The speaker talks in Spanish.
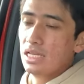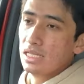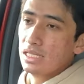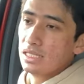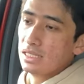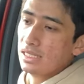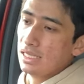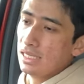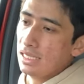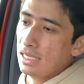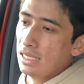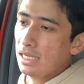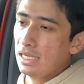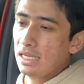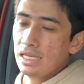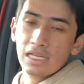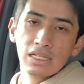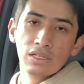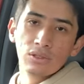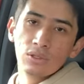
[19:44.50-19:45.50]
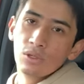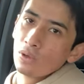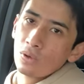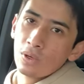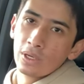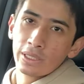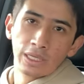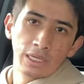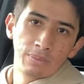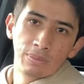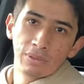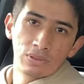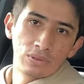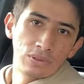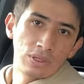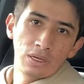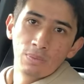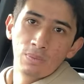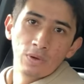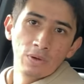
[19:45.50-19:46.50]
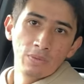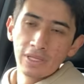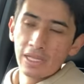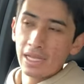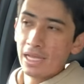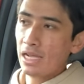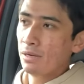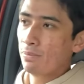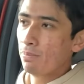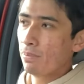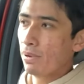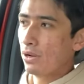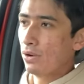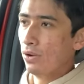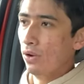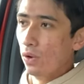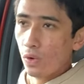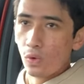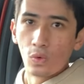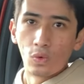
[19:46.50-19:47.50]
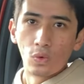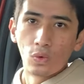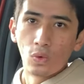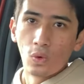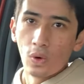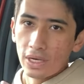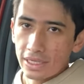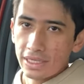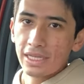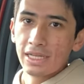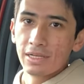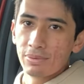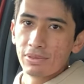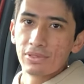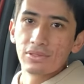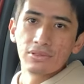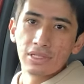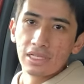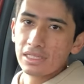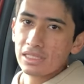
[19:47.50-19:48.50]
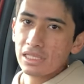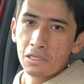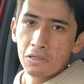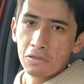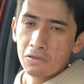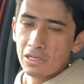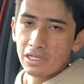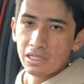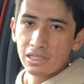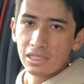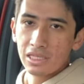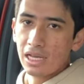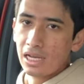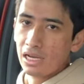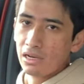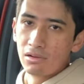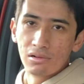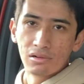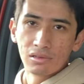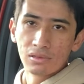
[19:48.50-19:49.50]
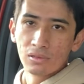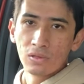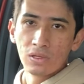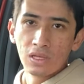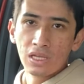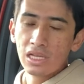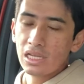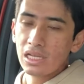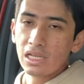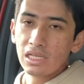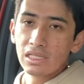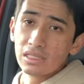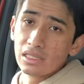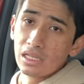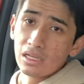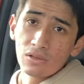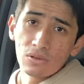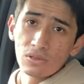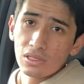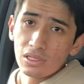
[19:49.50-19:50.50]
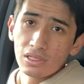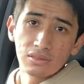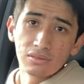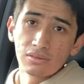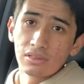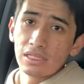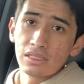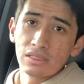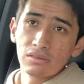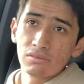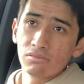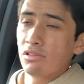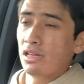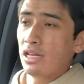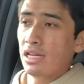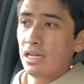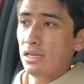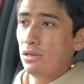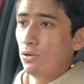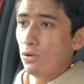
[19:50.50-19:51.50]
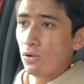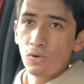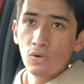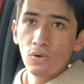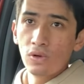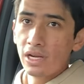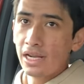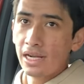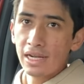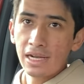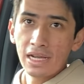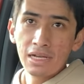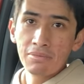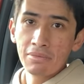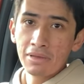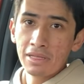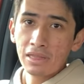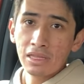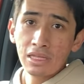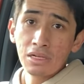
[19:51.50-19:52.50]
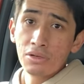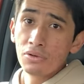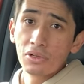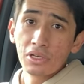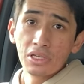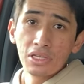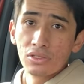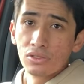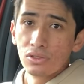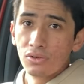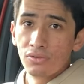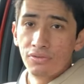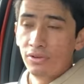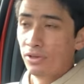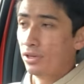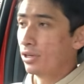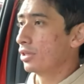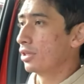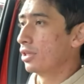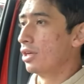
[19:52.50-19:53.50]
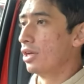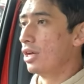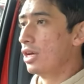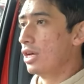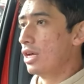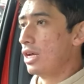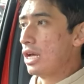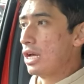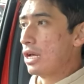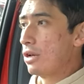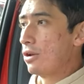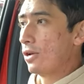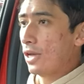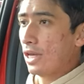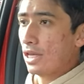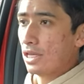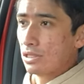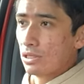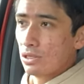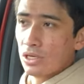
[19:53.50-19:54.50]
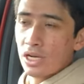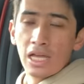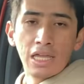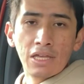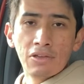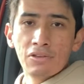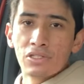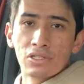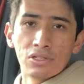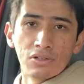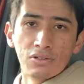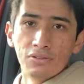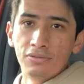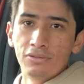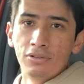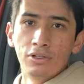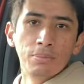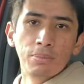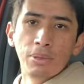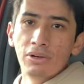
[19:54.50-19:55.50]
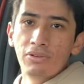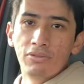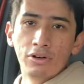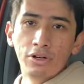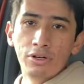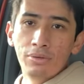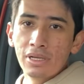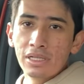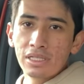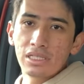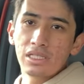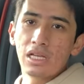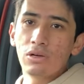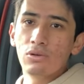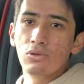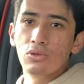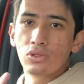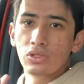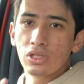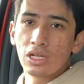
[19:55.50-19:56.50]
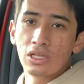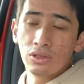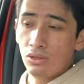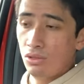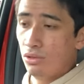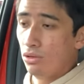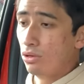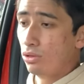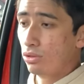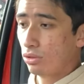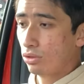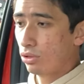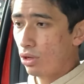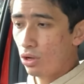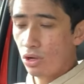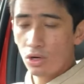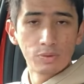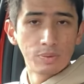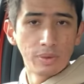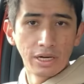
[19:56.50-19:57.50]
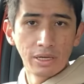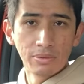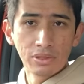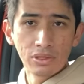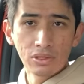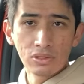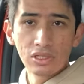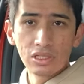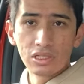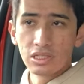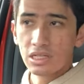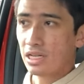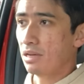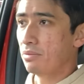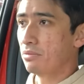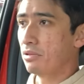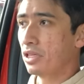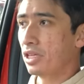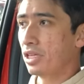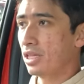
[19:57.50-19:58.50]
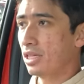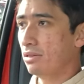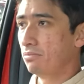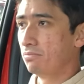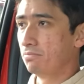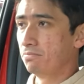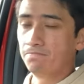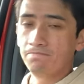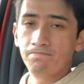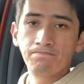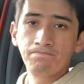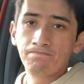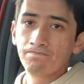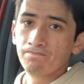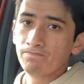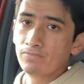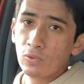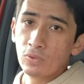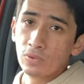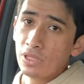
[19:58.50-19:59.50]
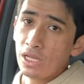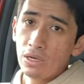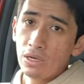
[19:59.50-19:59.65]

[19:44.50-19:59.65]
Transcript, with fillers: sí, no cualquier persona la puede manejar, pero cualquier persona se divierte a bordo de esta cosa. Es una locura realmente lo que hizo Ford, lo que hizo la división Ford Performance, ajustando todos los parámetros de esta camioneta una